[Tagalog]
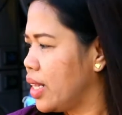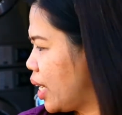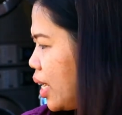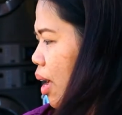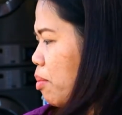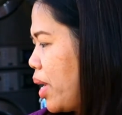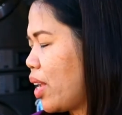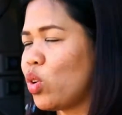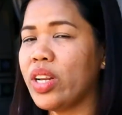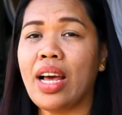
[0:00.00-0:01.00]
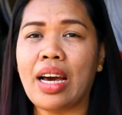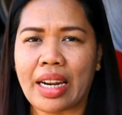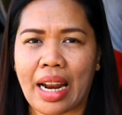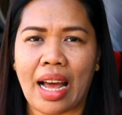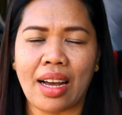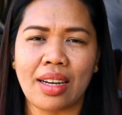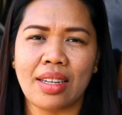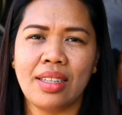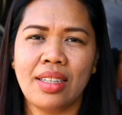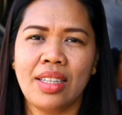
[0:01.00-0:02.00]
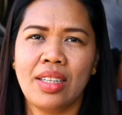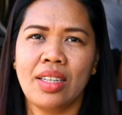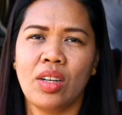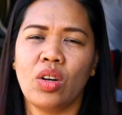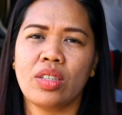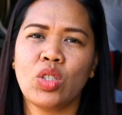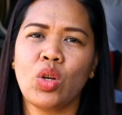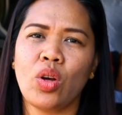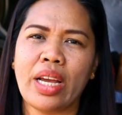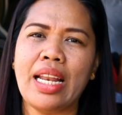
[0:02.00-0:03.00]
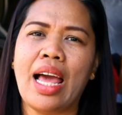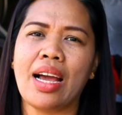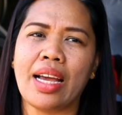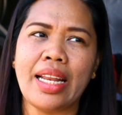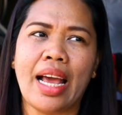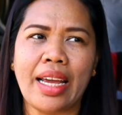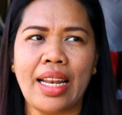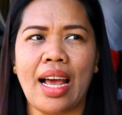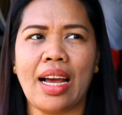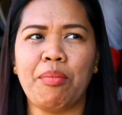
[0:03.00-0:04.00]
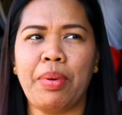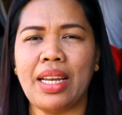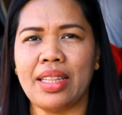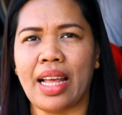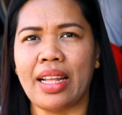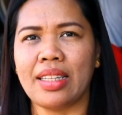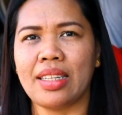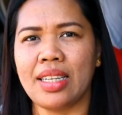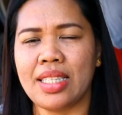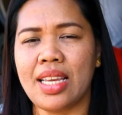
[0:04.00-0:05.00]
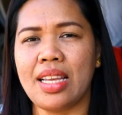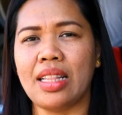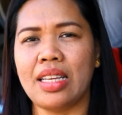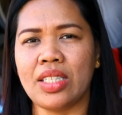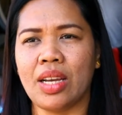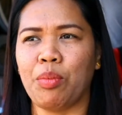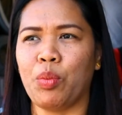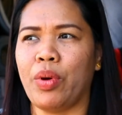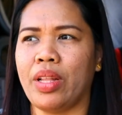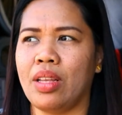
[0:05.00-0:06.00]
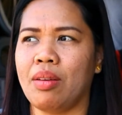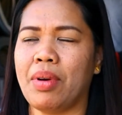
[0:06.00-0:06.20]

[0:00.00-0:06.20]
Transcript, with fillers: nagka meron ng crack so kailangan kinakailangan palitan kasi hindi siya pwedeng